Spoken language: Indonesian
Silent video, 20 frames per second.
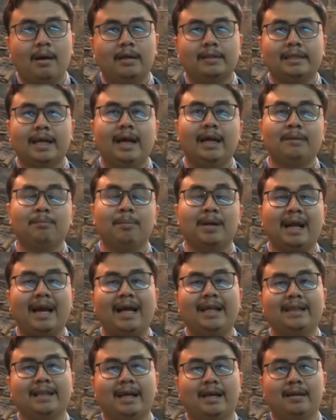sangat
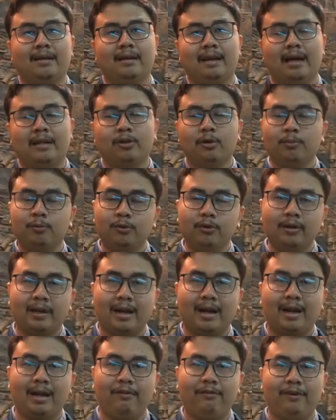berkaitan ataupun
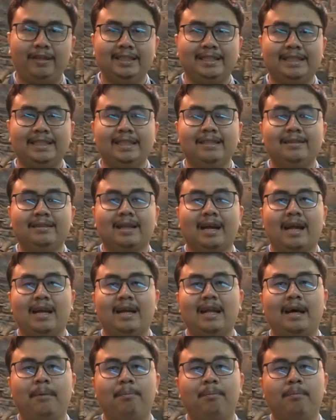relevansi
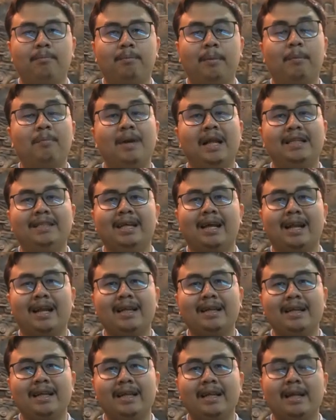terhadap
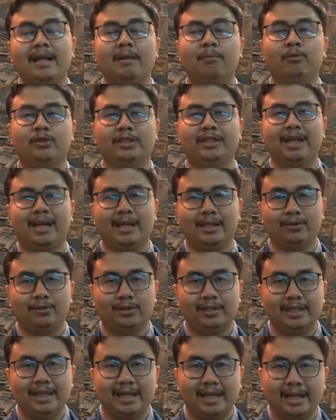pembelajaran di ilmu sejarah
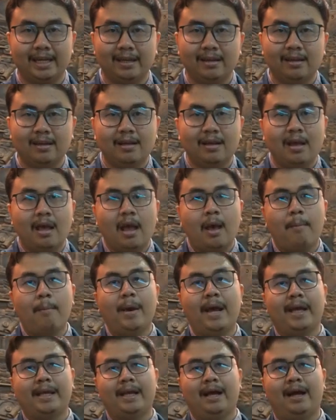itu sendiri
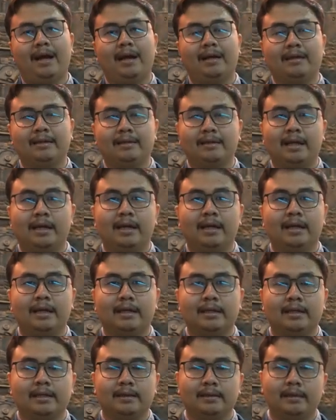baik yang
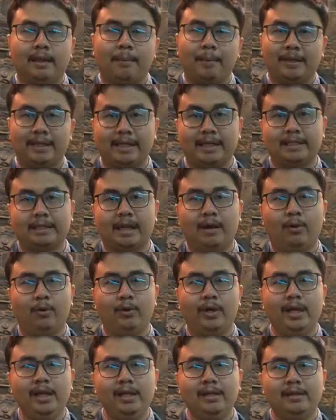uh, dapat
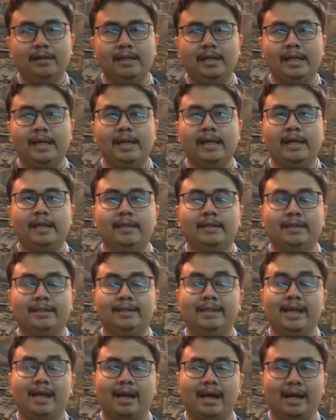diketahui di, di
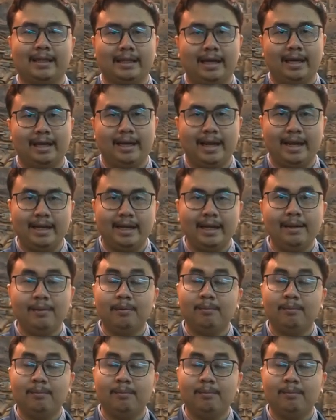sejarah HAD ini